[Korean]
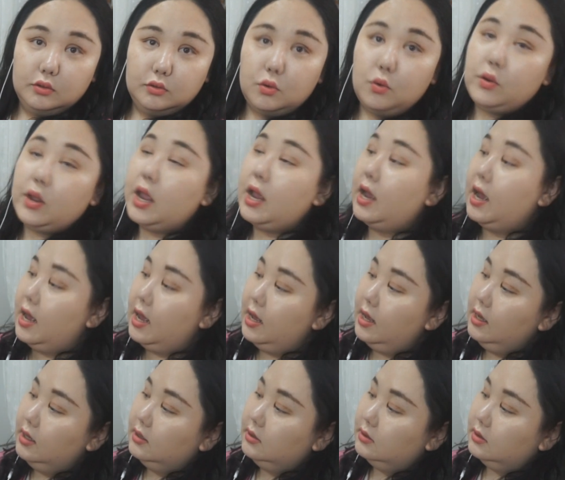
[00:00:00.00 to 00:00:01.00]

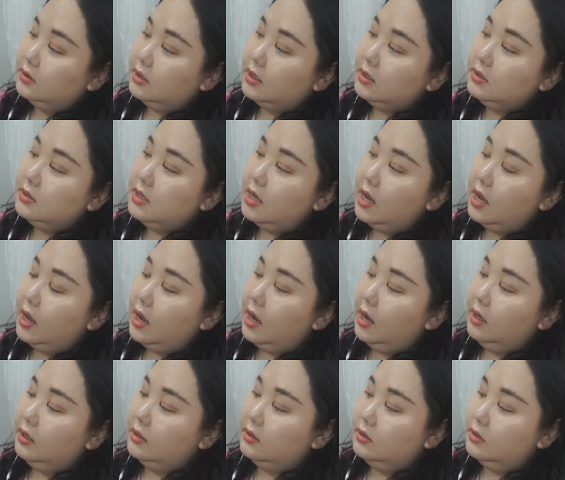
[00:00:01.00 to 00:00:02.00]
소개가 이제 책자에
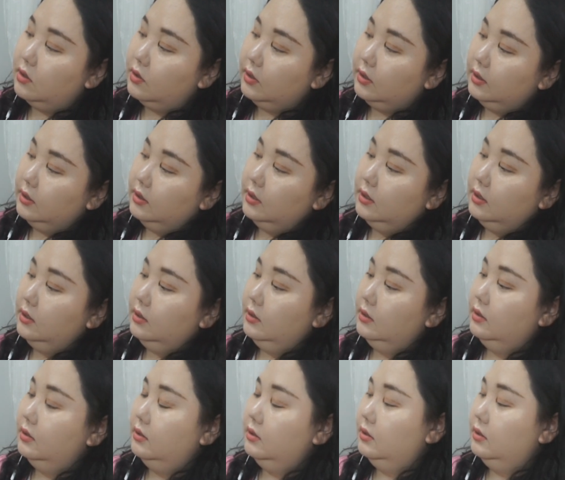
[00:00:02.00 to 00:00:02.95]
들어있는